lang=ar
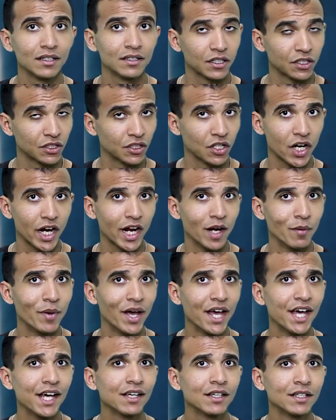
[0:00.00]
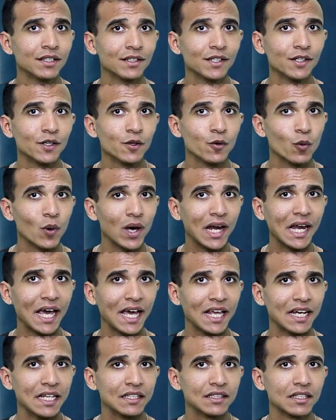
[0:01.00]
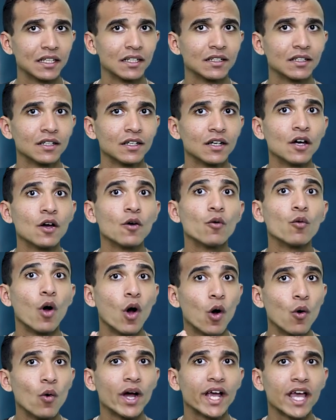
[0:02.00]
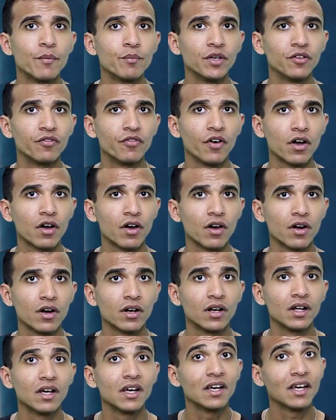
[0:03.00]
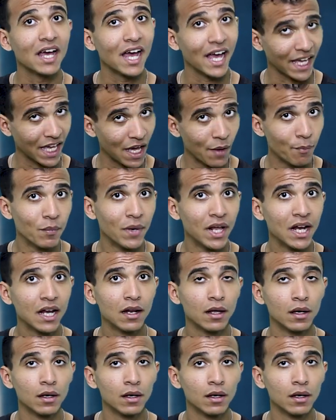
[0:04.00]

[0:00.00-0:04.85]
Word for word: تختار قلبها ولا عيلتها وهو كان بيفكر أكمل